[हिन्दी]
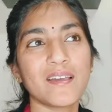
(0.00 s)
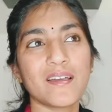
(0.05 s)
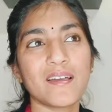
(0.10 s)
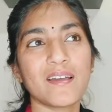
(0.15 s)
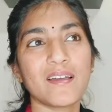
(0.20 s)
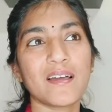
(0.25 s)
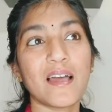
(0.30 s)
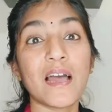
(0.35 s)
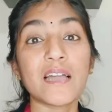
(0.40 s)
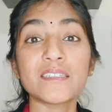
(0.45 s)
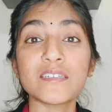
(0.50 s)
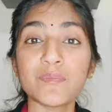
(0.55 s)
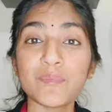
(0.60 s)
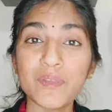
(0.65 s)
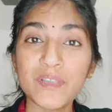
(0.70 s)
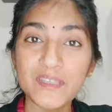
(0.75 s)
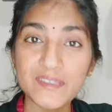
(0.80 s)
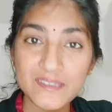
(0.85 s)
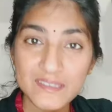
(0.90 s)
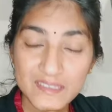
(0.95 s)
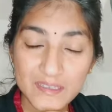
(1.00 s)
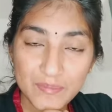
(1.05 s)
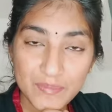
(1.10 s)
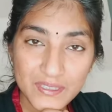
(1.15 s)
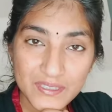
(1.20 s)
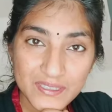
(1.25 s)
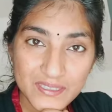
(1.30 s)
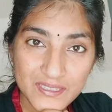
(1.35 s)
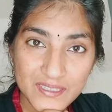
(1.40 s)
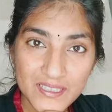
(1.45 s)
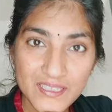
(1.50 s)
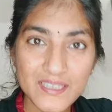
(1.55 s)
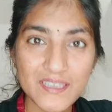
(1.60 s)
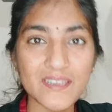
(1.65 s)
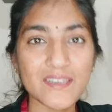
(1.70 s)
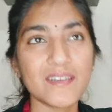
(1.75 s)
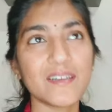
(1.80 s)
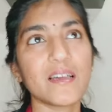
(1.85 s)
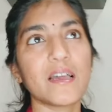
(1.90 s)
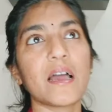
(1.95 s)
आज आपने किसी की मदद की
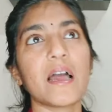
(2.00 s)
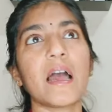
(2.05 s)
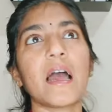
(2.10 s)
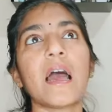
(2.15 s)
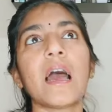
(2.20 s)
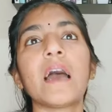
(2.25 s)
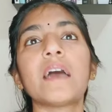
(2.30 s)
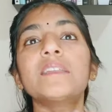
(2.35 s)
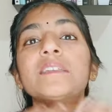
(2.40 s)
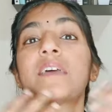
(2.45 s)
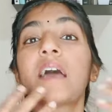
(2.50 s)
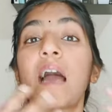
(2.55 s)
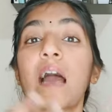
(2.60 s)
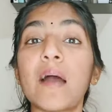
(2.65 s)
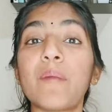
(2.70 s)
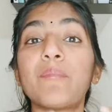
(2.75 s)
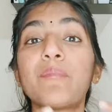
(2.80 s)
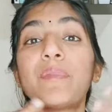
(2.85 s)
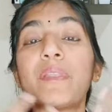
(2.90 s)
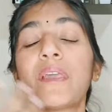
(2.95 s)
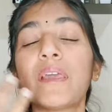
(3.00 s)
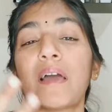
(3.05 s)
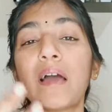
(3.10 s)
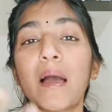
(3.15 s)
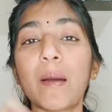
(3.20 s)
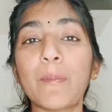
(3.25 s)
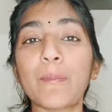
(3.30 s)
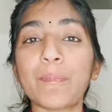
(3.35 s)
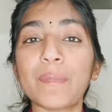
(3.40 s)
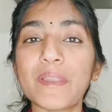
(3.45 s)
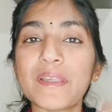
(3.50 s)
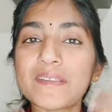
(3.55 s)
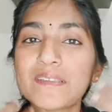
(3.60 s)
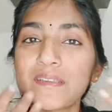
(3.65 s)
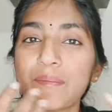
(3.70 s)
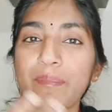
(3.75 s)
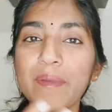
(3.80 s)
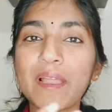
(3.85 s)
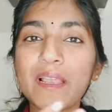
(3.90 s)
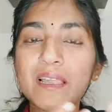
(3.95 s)
आज आपने अपने
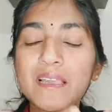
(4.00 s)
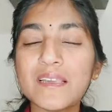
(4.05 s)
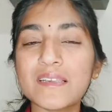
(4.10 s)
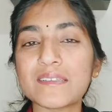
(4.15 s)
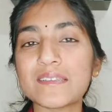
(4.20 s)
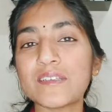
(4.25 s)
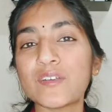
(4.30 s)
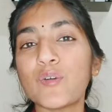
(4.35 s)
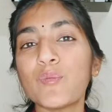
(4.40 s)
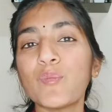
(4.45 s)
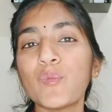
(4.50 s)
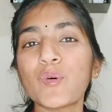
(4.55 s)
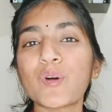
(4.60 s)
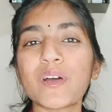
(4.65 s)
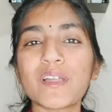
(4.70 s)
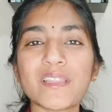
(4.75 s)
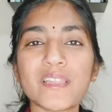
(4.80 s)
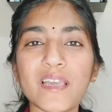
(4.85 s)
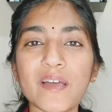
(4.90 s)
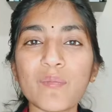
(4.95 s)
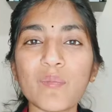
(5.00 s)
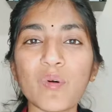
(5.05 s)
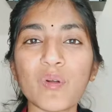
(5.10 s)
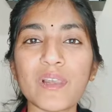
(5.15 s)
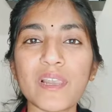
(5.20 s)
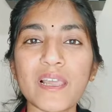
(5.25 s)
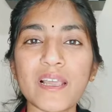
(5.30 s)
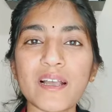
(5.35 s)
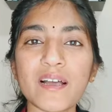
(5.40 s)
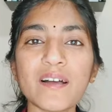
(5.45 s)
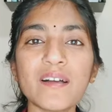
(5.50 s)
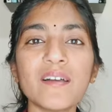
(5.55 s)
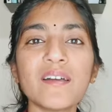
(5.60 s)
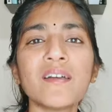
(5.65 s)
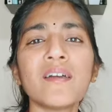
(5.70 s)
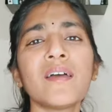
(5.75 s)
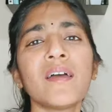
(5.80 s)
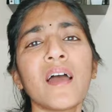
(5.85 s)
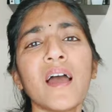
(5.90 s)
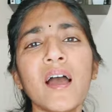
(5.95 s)
से पहले किसी को मौका दिया बोलने का
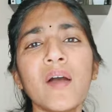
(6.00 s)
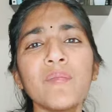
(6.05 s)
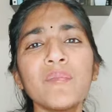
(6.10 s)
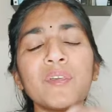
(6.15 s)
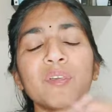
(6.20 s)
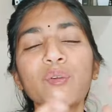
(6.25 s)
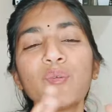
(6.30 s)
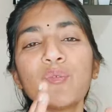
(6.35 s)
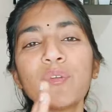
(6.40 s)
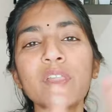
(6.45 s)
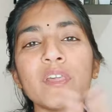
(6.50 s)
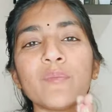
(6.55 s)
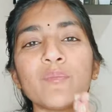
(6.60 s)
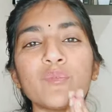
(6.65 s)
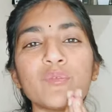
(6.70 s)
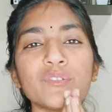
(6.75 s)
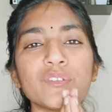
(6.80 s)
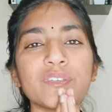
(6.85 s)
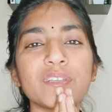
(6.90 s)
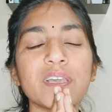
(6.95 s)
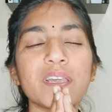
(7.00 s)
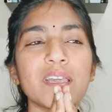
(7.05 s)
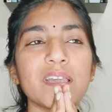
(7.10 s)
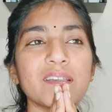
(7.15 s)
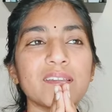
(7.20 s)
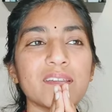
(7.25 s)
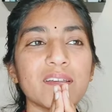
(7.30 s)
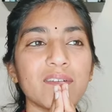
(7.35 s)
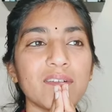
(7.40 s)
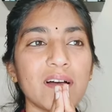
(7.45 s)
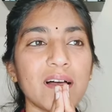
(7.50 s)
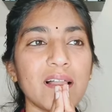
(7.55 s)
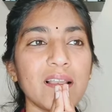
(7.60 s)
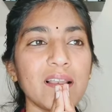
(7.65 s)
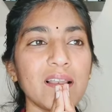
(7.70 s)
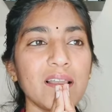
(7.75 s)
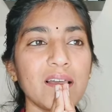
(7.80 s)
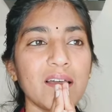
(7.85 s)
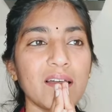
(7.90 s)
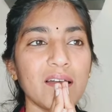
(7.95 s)
हम क्यों नहीं पूछते ये सवाल
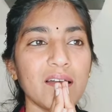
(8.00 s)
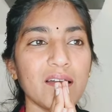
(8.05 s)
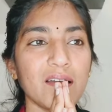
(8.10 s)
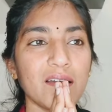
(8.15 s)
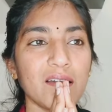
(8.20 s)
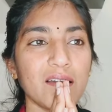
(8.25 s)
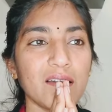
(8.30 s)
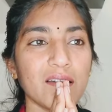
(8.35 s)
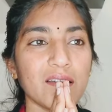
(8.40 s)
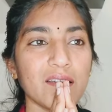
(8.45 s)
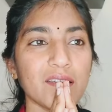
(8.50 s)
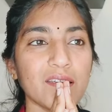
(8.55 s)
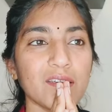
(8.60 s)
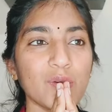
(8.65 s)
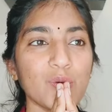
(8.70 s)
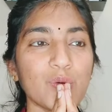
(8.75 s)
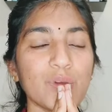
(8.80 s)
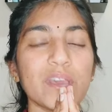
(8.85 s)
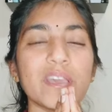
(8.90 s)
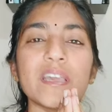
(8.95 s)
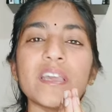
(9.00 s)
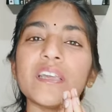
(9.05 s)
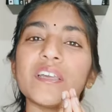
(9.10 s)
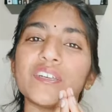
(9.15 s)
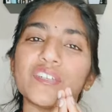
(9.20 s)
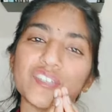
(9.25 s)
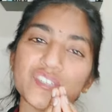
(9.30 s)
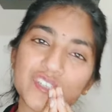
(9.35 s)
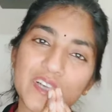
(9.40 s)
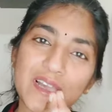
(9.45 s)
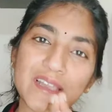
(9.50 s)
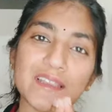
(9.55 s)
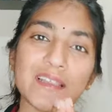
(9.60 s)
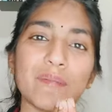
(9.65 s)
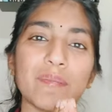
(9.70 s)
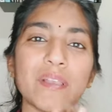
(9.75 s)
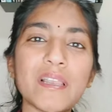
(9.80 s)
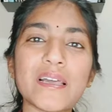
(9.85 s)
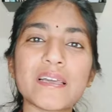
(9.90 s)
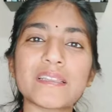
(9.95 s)
क्योंकि शायद
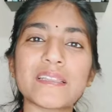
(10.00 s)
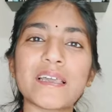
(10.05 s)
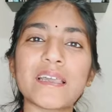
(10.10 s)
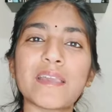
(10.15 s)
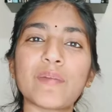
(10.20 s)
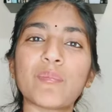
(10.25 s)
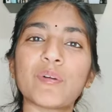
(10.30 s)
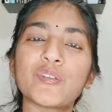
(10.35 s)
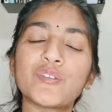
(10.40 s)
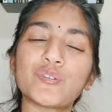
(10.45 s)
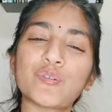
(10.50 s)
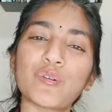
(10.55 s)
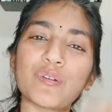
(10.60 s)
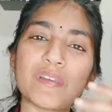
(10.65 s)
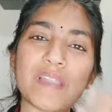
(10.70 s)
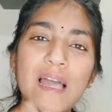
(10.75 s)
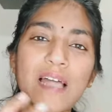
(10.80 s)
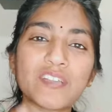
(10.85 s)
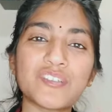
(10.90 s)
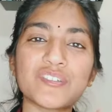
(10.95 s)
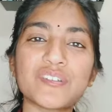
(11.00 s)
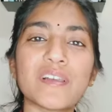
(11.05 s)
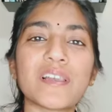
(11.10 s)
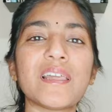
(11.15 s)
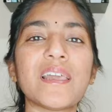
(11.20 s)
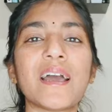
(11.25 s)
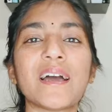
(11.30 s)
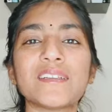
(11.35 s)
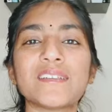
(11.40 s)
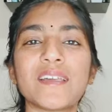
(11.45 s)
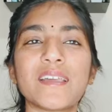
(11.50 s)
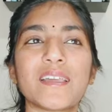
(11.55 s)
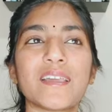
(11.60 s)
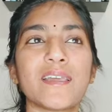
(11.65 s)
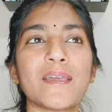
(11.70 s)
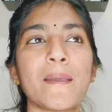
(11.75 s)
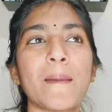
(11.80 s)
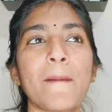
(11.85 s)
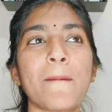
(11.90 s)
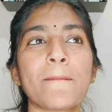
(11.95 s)
हमें लगता है ये बच्चों को नेचुरली आ
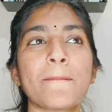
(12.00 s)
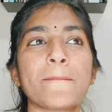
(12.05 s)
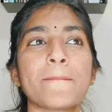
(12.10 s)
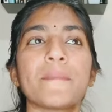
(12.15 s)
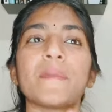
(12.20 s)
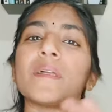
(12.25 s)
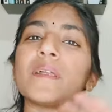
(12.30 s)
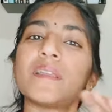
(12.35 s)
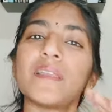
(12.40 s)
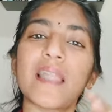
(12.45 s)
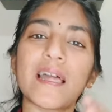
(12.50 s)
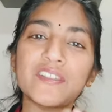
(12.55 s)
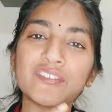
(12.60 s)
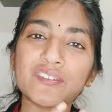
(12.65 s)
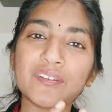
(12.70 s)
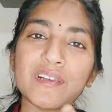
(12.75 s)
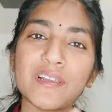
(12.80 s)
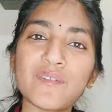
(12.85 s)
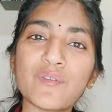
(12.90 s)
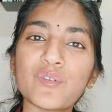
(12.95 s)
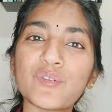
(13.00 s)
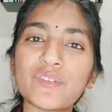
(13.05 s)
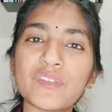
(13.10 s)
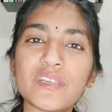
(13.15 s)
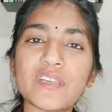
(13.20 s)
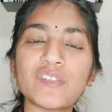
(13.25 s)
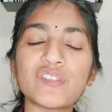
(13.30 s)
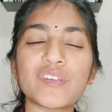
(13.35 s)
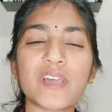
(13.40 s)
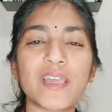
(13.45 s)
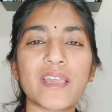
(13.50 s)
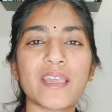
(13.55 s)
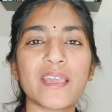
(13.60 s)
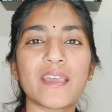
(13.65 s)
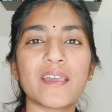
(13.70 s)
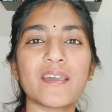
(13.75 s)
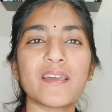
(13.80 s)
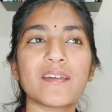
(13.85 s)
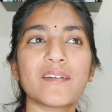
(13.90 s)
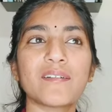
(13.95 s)
जाएंगे नेचुरली वो सीख जाएंगे